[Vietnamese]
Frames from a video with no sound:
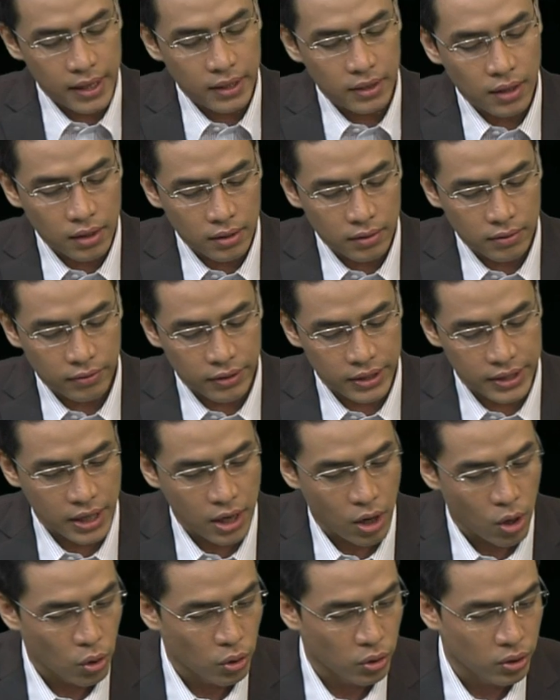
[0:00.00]
thức về xã
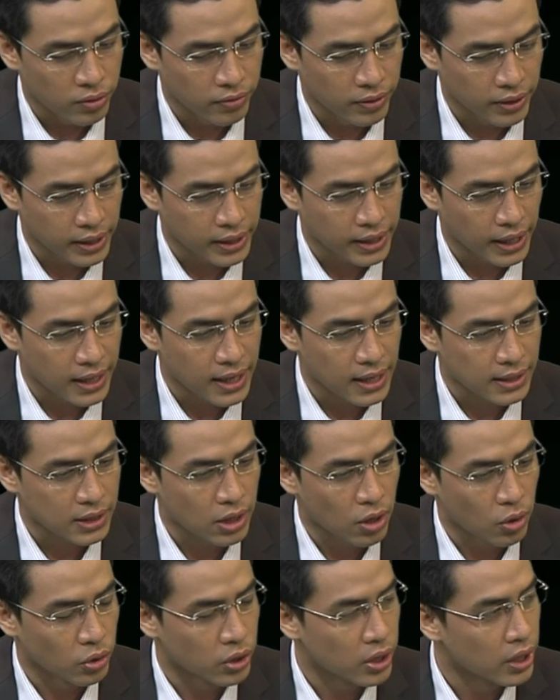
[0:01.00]
hội về cái kỹ năng xã
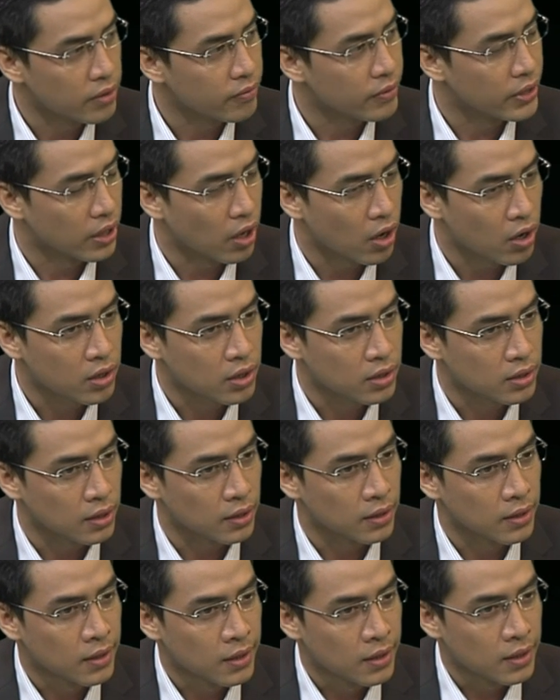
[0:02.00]
hội như Yến vừa nói đó thì
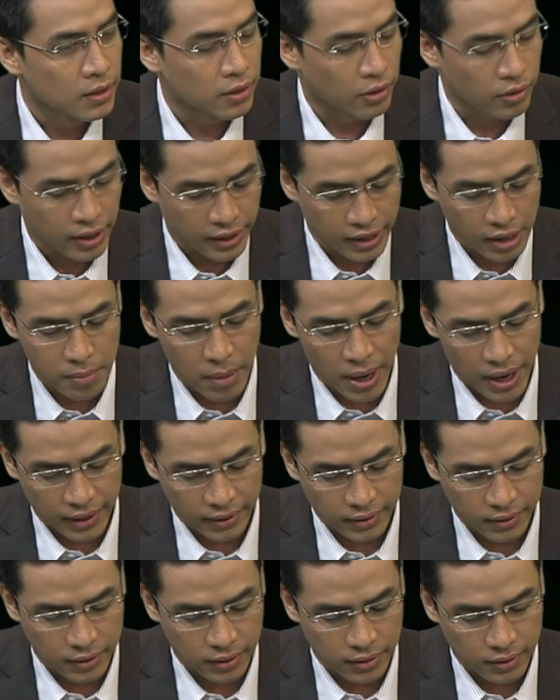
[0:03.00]
rõ ràng các
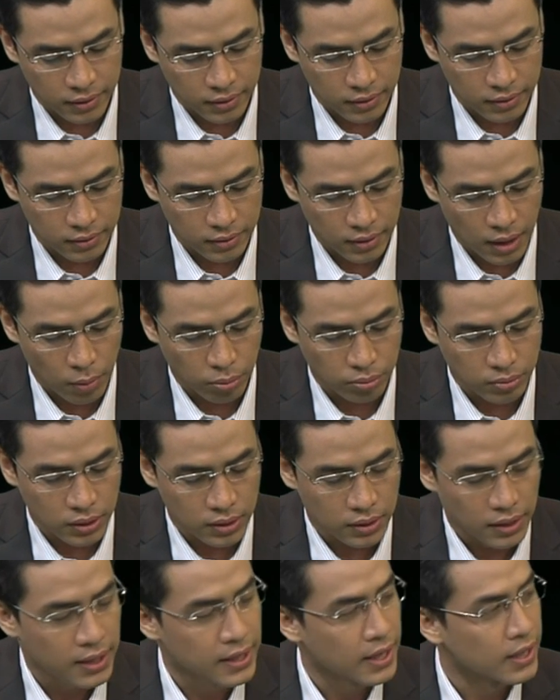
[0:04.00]
bạn uh, học
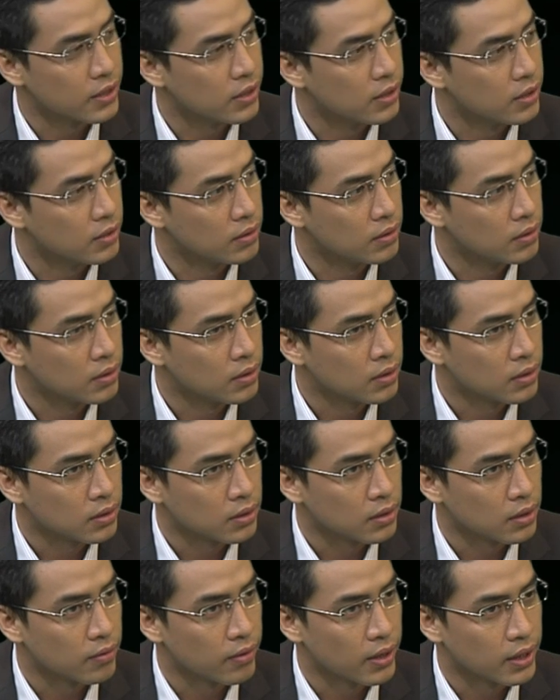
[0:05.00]
trên ghế nhà trường
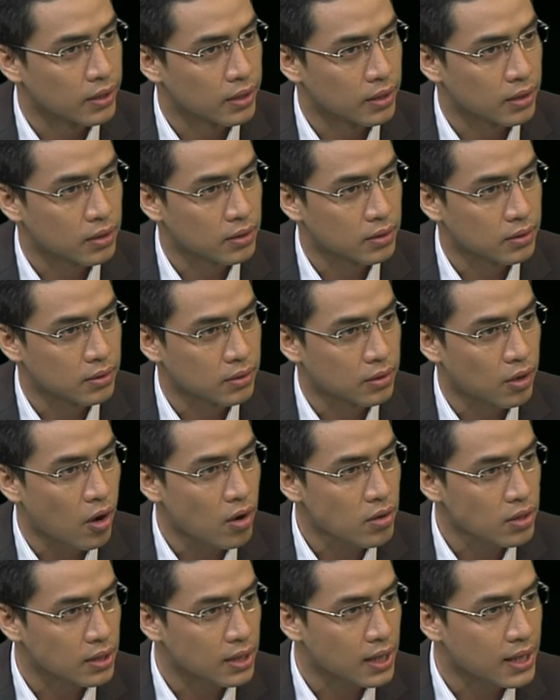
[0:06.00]
như vậy thì
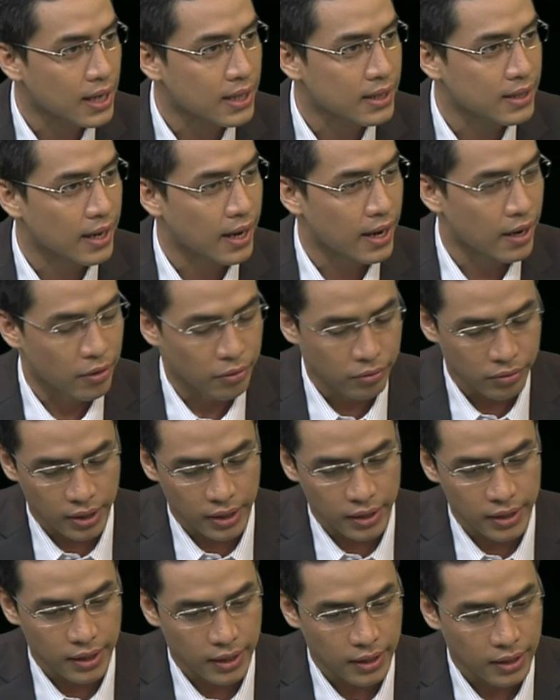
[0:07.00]
có những cái cách nào
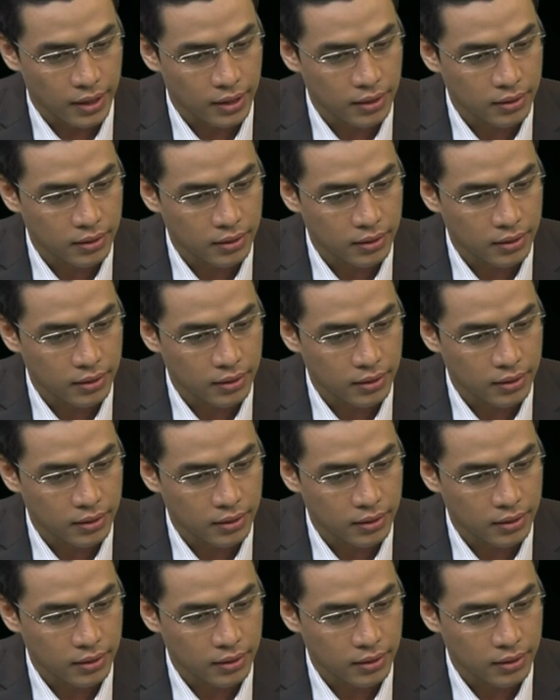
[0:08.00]
để để để